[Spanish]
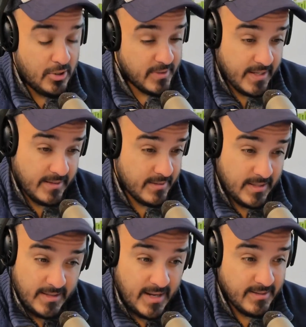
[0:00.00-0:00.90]
tengo
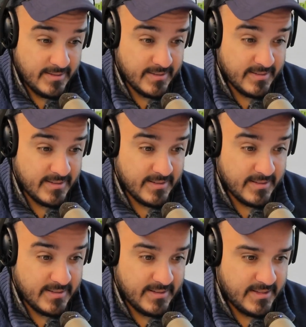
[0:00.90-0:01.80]
tan
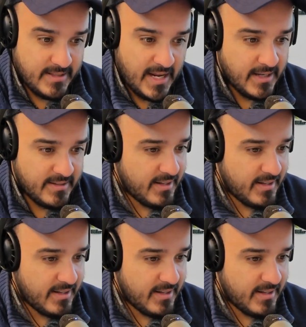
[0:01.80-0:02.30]
tan tan,